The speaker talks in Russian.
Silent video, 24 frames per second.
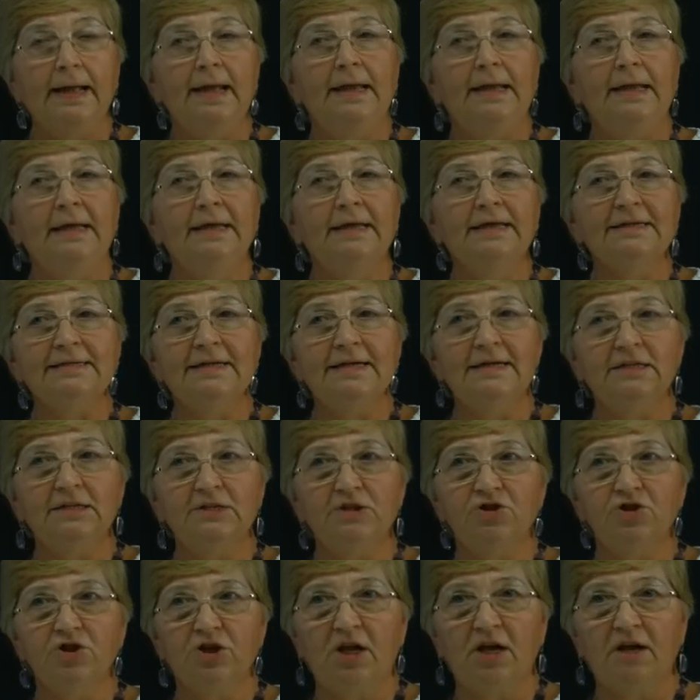И если
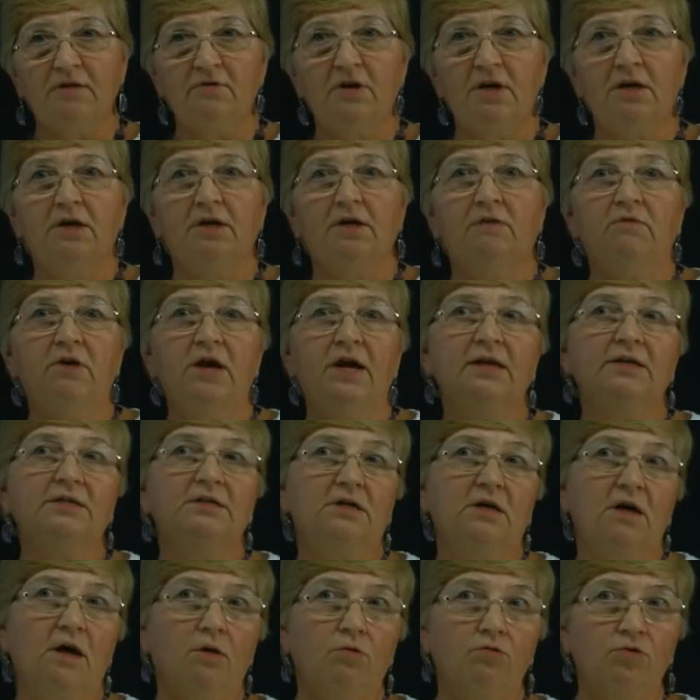этот человек
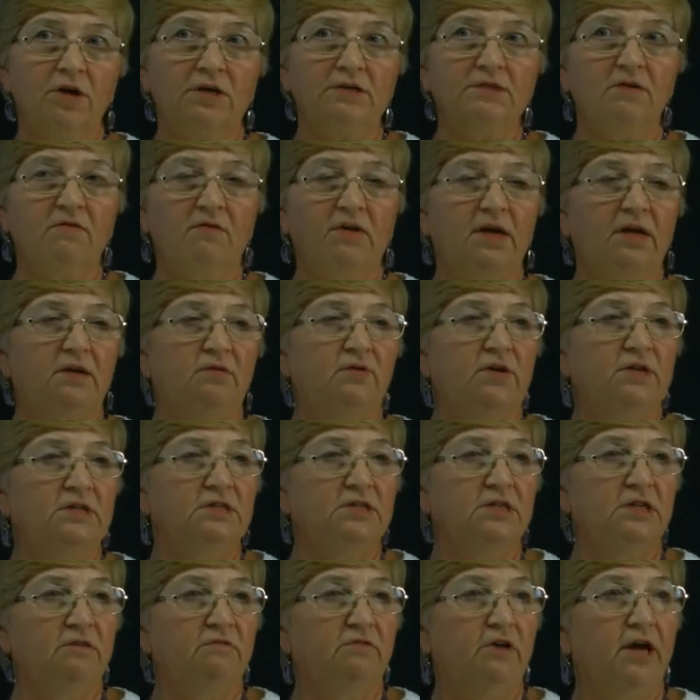является, как у нас говорят в
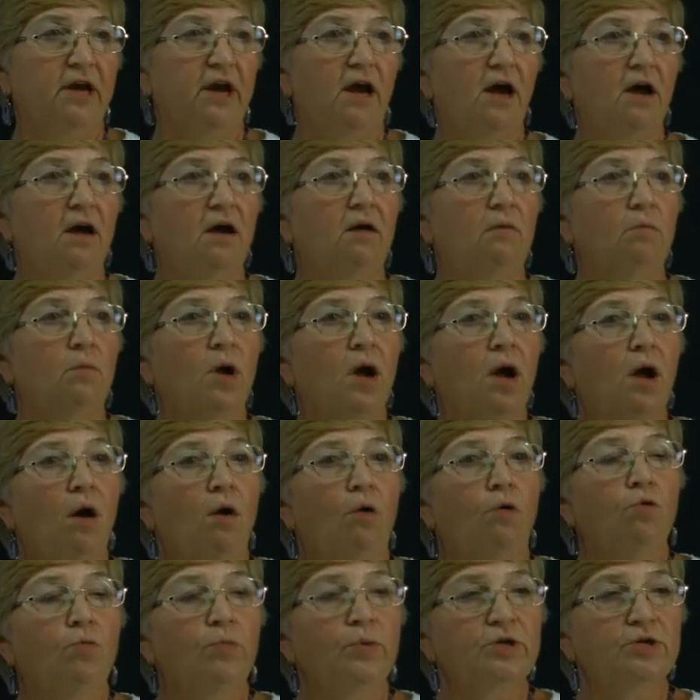России, варягом,
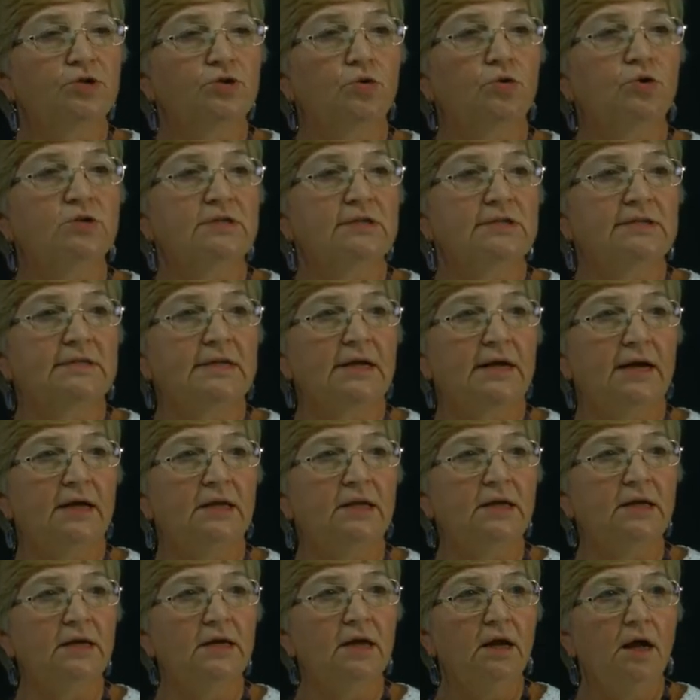он пришел со
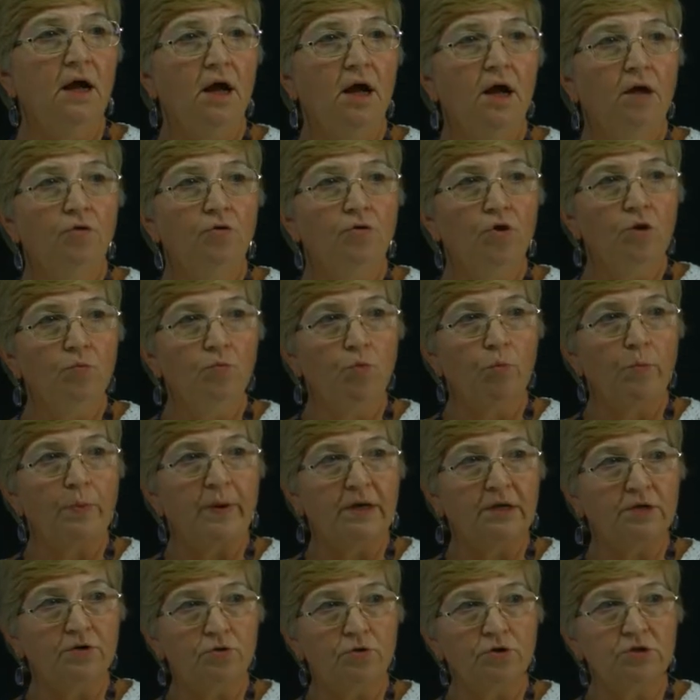стороны, то ему
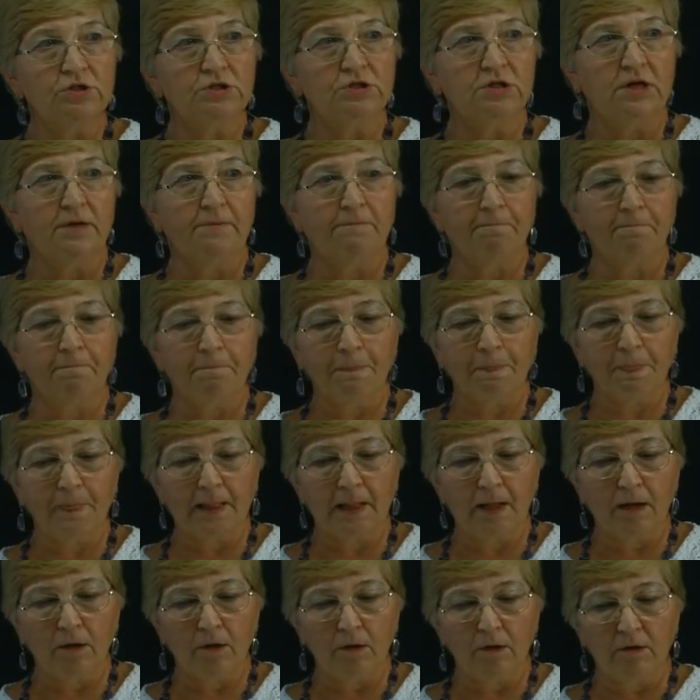придется
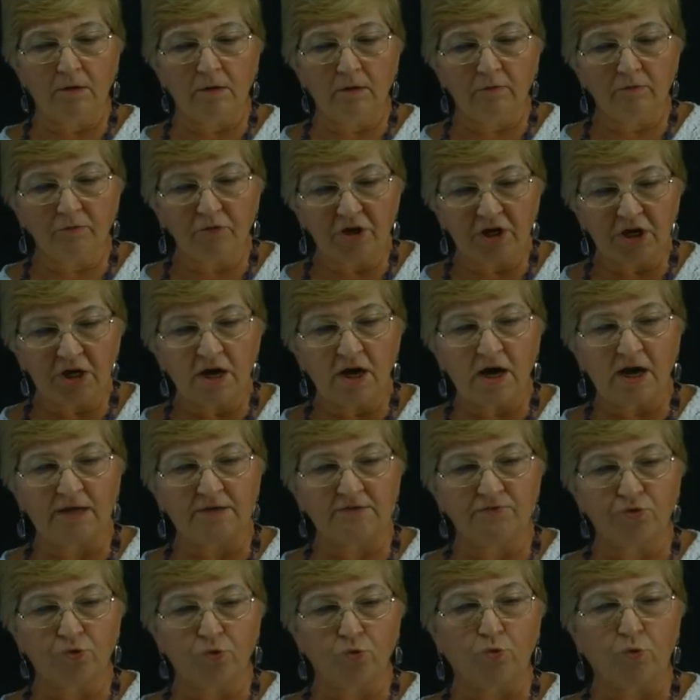вникать
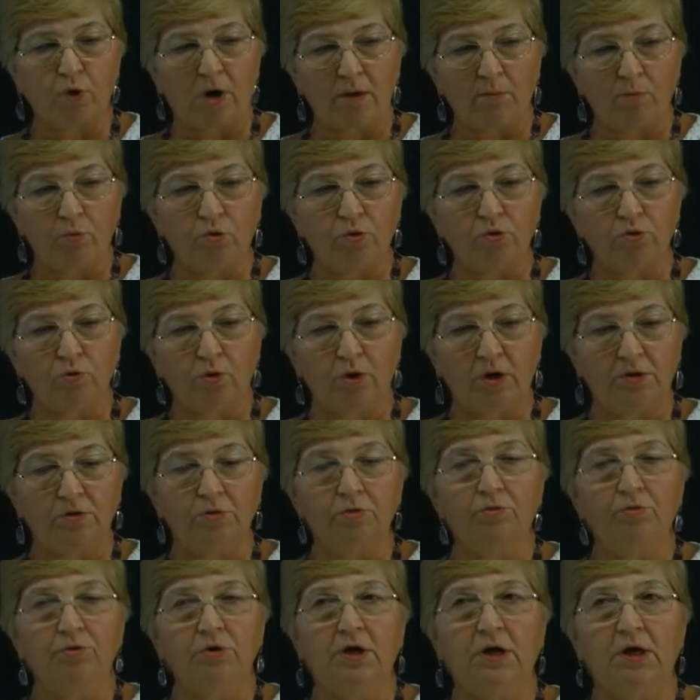в ту работу,
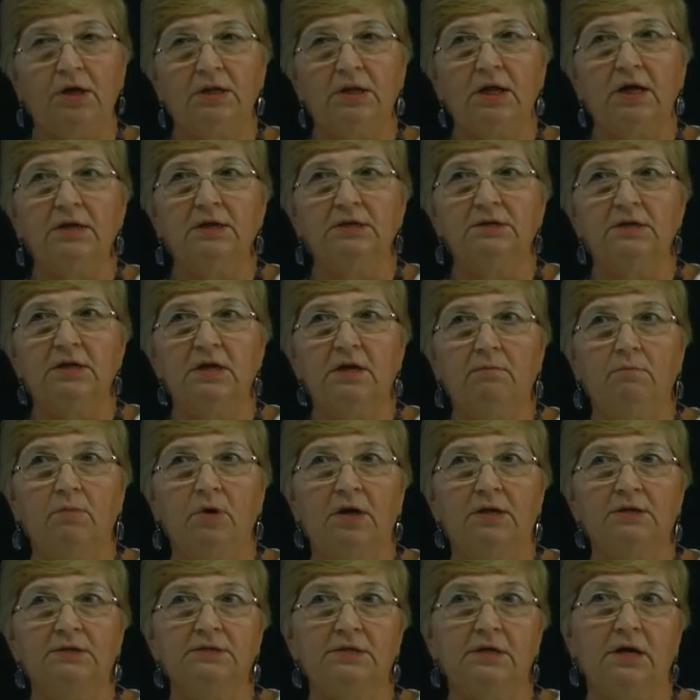которую он никогда не
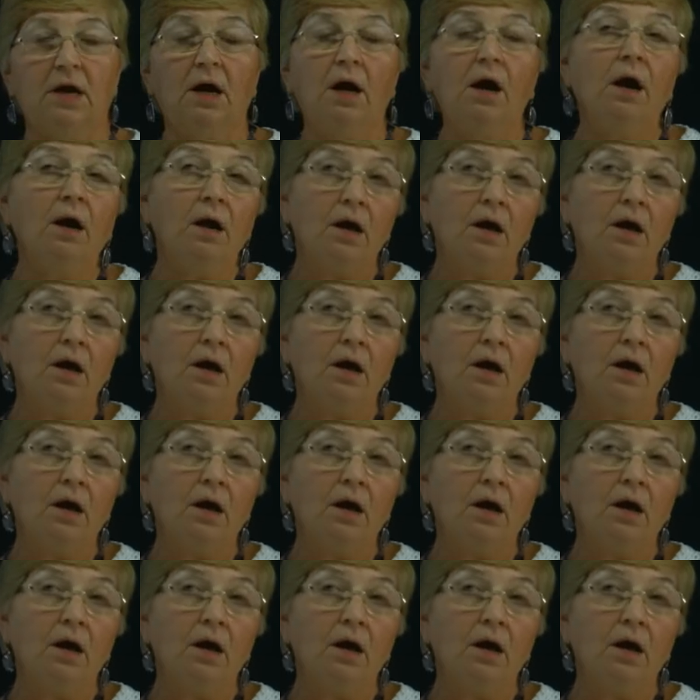занимался.